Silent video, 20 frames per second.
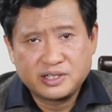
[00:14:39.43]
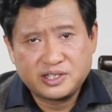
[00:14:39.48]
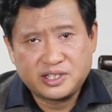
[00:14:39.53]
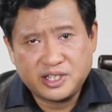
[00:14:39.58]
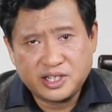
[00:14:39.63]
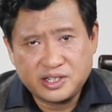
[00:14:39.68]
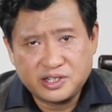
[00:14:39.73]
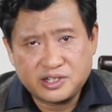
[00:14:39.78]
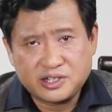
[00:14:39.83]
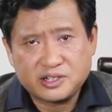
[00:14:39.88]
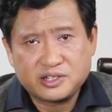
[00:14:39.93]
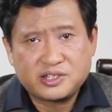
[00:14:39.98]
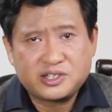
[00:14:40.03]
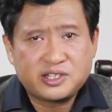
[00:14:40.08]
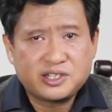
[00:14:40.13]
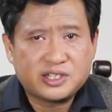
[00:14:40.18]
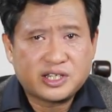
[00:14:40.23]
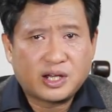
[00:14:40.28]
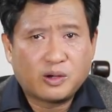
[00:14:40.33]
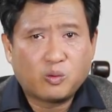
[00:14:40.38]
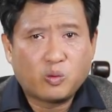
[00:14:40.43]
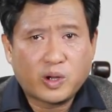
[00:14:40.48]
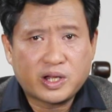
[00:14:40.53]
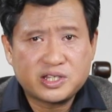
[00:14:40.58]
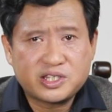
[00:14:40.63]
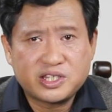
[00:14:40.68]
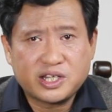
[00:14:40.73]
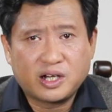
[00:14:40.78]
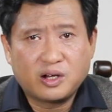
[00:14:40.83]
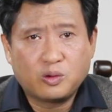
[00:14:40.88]
坚持信仰、
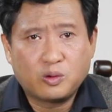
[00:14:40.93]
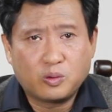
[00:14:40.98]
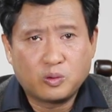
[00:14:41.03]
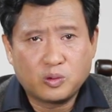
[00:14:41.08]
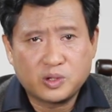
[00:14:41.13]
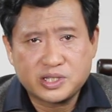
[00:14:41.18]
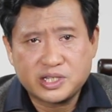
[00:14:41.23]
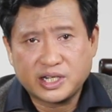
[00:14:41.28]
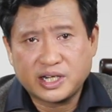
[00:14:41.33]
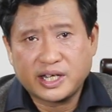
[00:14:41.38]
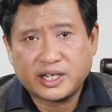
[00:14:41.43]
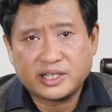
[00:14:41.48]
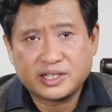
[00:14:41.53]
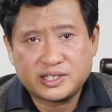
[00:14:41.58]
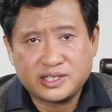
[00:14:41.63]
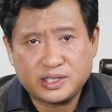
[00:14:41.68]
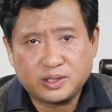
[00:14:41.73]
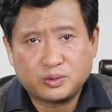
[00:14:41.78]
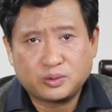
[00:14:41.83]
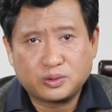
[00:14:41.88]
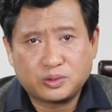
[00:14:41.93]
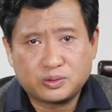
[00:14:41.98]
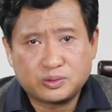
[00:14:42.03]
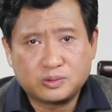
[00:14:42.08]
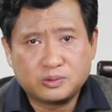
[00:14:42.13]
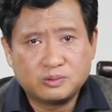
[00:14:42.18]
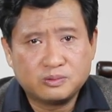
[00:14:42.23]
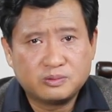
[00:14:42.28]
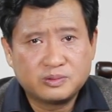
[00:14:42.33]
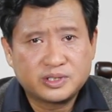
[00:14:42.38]
顽强活下来的基督
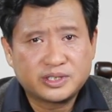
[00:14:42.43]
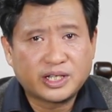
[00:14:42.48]
徒，